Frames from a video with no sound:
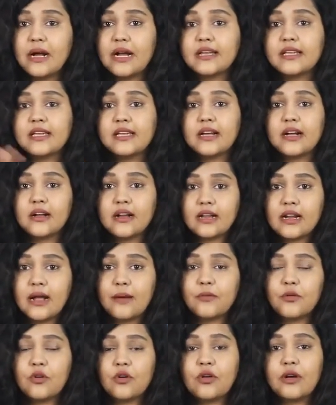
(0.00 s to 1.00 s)
बाकी अगर
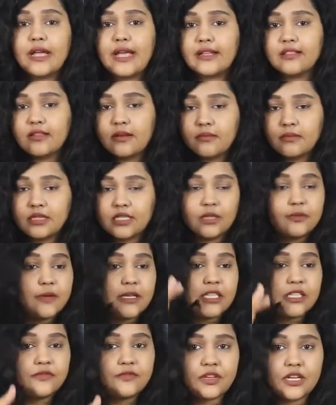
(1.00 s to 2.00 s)
आपको एकदम
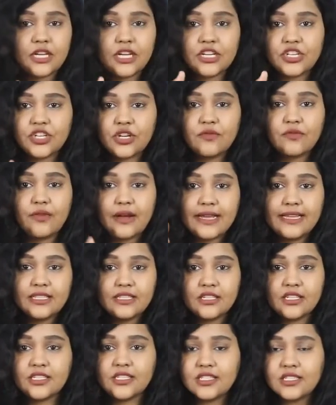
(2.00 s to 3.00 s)
स्पेसिफिकेशन
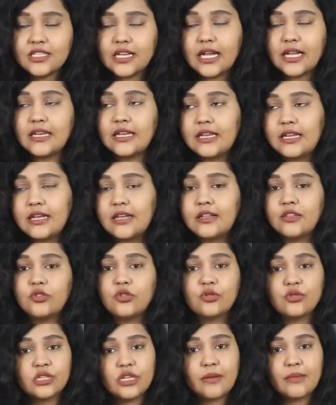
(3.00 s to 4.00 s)
वाइज चीज़ें जाननी है
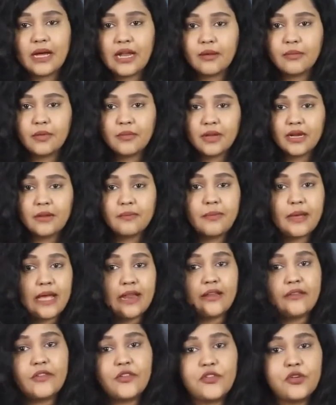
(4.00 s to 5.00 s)
तो उसके बारे में मैंने
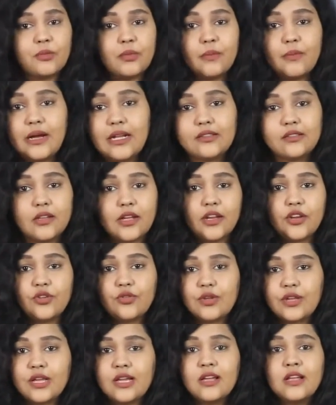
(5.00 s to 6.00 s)
पहले वीडियो में बात
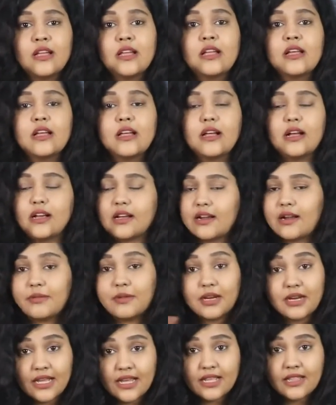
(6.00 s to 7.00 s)
करी हुई है अगर
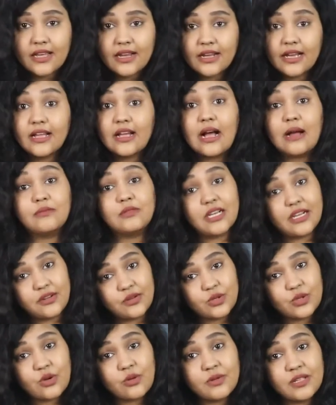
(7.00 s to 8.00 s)
आपने नहीं देखा है आप
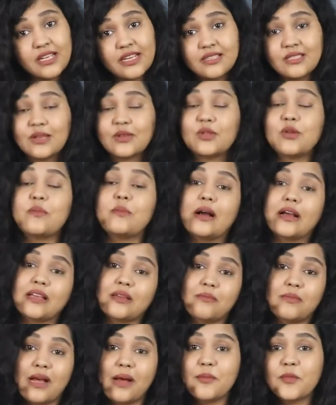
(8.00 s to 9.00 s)
जाकर उसको भी देख सकते हो
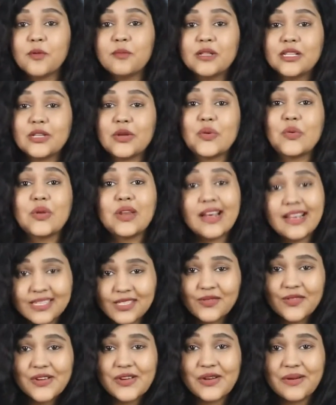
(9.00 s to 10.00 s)
बाकी मैं आपको मिलती हूँ
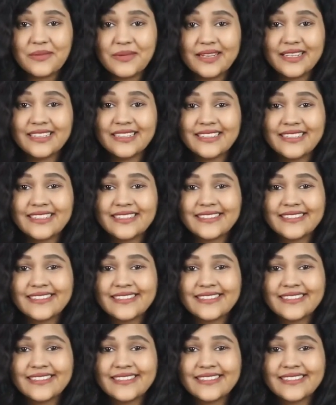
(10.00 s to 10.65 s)
नेक्स्ट वीडियो में